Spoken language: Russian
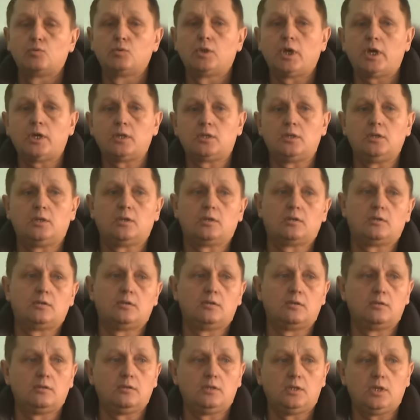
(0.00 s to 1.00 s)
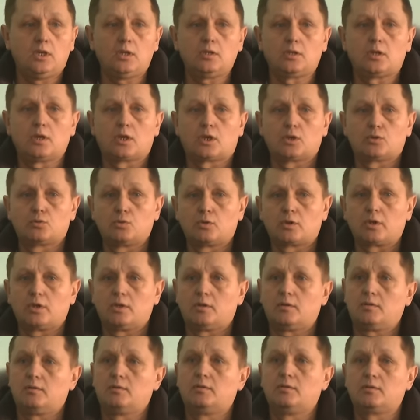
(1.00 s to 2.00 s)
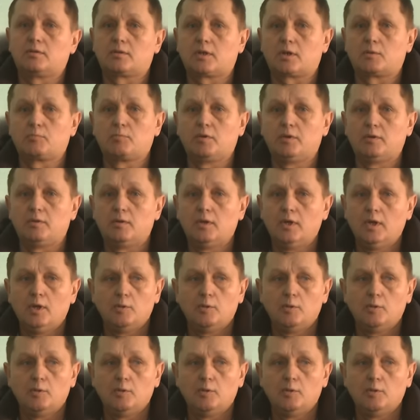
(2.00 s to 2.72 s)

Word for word: Куда эти э, деньги, которые э, как бы